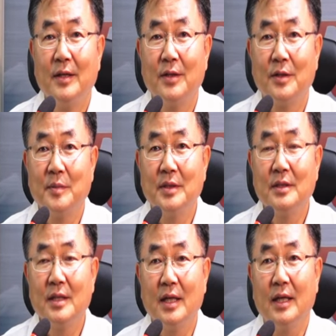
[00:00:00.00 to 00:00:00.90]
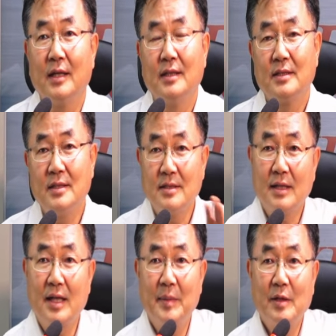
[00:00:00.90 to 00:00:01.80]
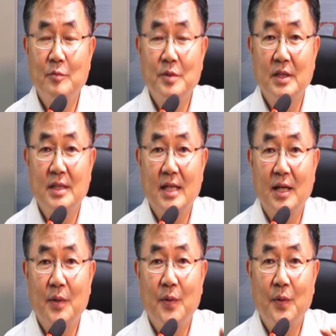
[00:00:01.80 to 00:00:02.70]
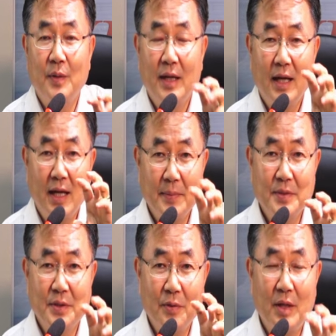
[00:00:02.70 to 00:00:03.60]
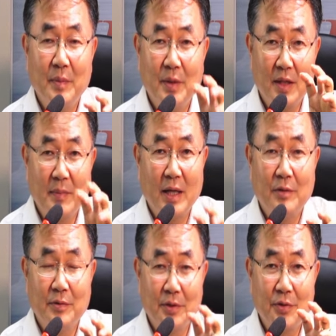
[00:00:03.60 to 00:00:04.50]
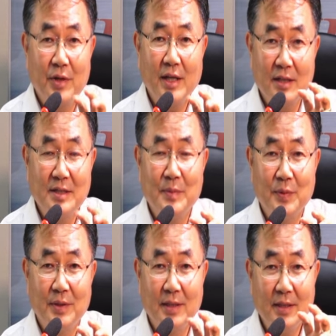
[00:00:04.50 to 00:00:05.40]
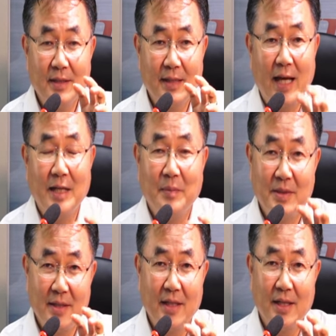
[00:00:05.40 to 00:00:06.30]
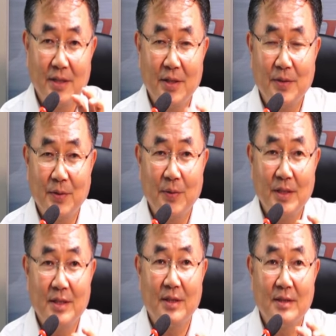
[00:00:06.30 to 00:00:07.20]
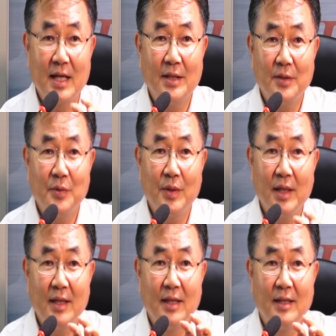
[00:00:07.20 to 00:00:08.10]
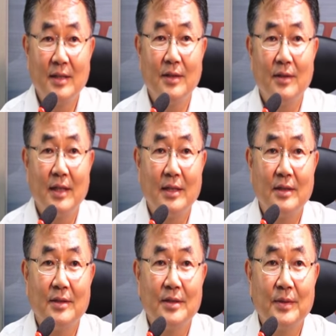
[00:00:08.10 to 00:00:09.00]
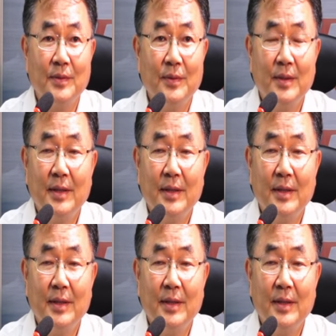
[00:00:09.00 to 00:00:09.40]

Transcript: 여러분 이렇게 실제 카메라 움직이지 않고 합성 화면을 바꾸는 트랙리스 모드는 다리미 세계 최초로 2004년도에 특허를 냈던 것이고